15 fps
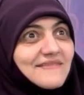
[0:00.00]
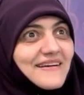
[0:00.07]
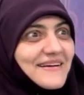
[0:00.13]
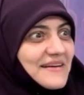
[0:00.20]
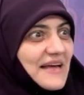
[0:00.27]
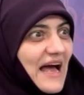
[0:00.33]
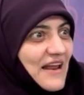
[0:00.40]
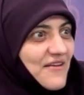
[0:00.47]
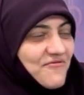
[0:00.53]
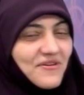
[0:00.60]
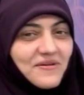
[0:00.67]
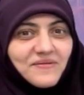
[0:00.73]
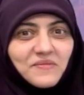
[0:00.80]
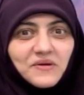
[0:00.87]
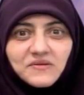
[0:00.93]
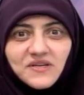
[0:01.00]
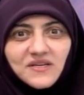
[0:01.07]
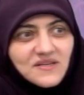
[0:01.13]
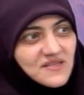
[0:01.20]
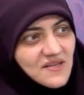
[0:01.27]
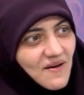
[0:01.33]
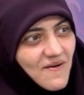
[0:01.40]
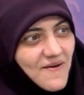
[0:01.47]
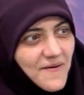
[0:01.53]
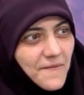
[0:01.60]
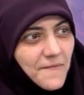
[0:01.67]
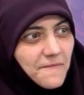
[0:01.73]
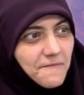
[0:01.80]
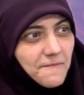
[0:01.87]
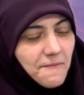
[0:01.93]
فعارف دي ثقه
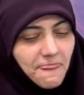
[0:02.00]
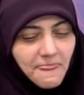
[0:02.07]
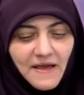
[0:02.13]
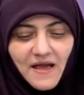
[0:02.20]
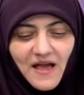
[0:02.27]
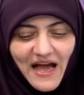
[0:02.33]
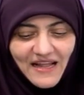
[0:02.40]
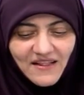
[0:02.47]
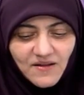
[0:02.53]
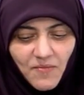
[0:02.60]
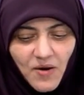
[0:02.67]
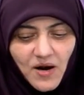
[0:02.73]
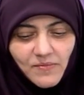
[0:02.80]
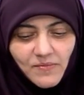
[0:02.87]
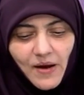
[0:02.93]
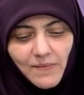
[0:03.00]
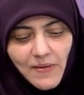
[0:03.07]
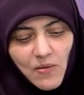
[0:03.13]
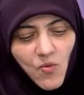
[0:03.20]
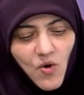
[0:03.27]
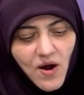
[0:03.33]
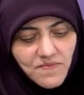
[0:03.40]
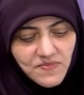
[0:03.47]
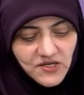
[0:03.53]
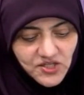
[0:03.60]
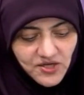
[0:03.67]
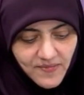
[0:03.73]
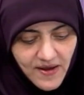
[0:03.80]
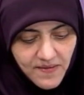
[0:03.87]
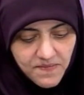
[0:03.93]
نعم قعدت مره مع مجموعه من
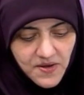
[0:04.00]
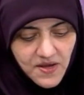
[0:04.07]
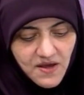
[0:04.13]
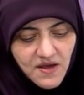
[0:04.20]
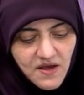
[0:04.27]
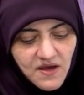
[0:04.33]
الشباب